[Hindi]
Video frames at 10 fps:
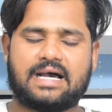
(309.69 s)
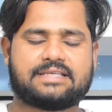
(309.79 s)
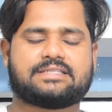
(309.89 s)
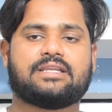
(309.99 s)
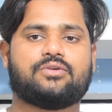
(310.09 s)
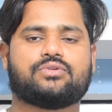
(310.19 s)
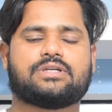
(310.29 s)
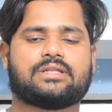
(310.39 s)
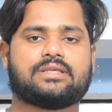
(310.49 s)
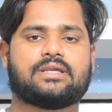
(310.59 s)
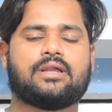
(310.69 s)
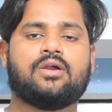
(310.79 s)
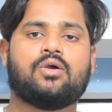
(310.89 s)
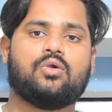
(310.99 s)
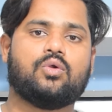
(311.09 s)
आसानी हो जाती है
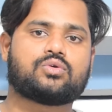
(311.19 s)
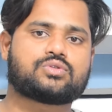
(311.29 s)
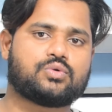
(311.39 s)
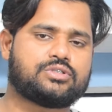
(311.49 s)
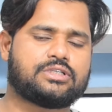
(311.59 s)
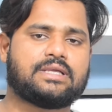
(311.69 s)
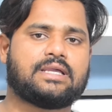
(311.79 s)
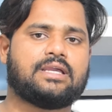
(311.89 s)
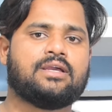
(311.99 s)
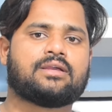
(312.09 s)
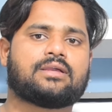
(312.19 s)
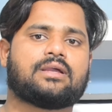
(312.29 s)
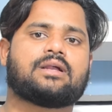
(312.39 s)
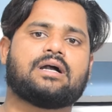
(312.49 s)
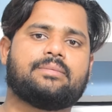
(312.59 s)
लोग सोचते हैं कि
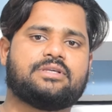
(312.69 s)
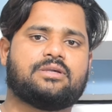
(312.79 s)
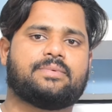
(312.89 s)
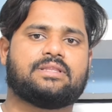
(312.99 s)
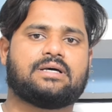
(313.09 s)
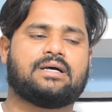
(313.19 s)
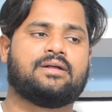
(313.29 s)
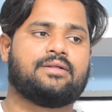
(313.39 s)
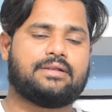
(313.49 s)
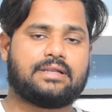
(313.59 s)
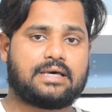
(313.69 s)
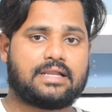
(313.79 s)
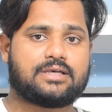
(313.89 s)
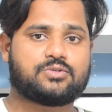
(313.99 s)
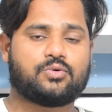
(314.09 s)
कब ये बंदा
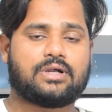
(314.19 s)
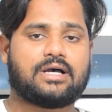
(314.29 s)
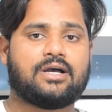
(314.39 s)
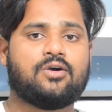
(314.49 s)
नाराज होगा